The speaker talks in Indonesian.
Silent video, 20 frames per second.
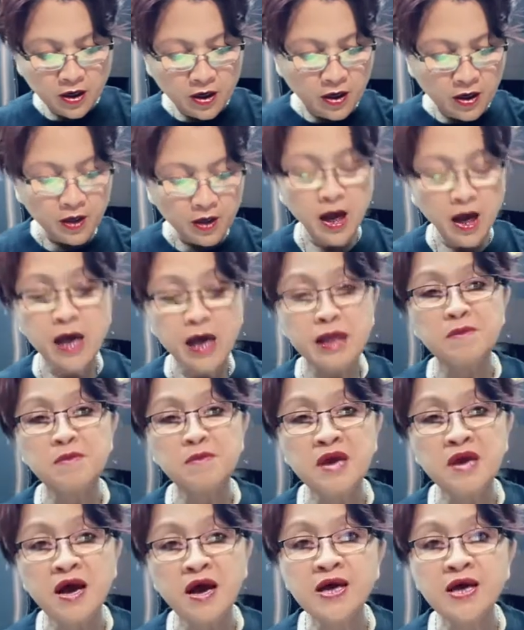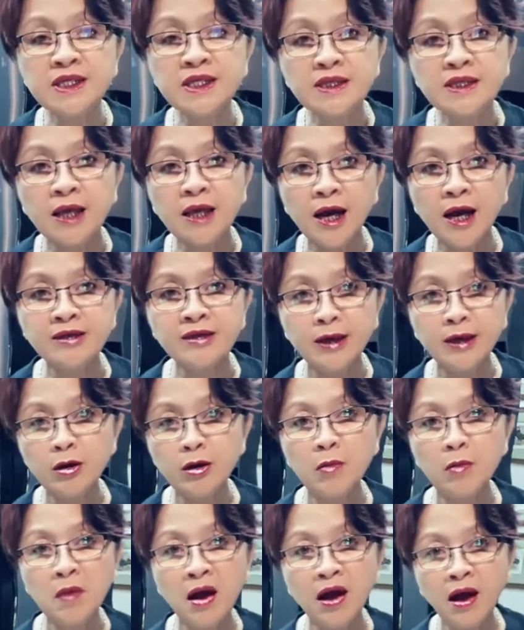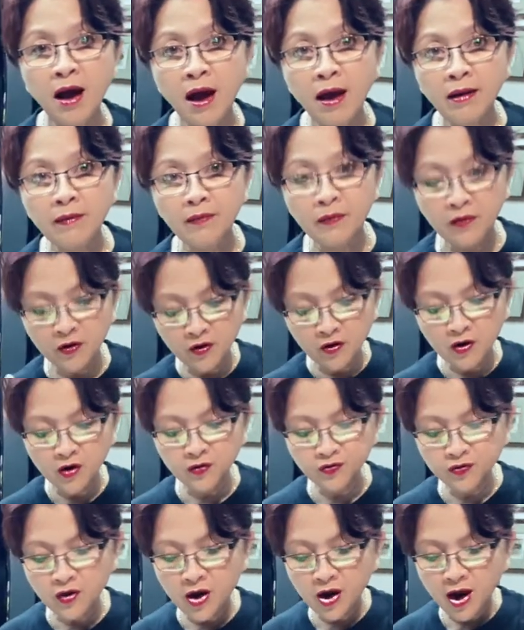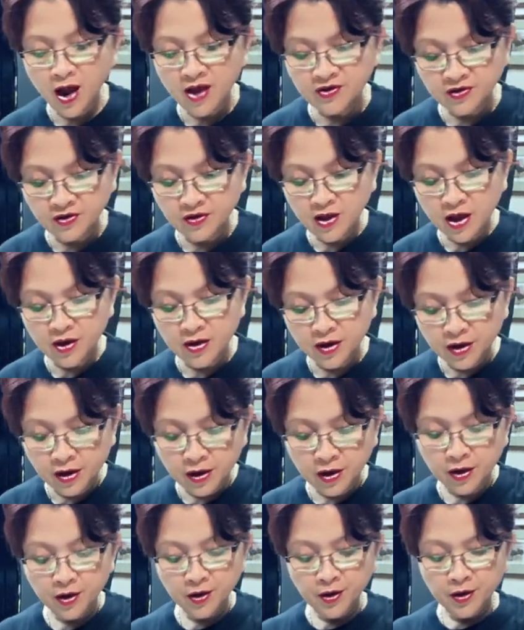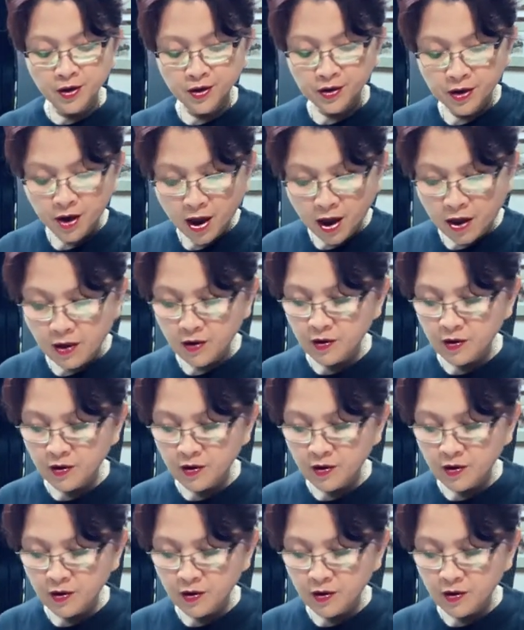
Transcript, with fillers: Garamnya setengah sendok makan, Ira sudah kasih tadi ya.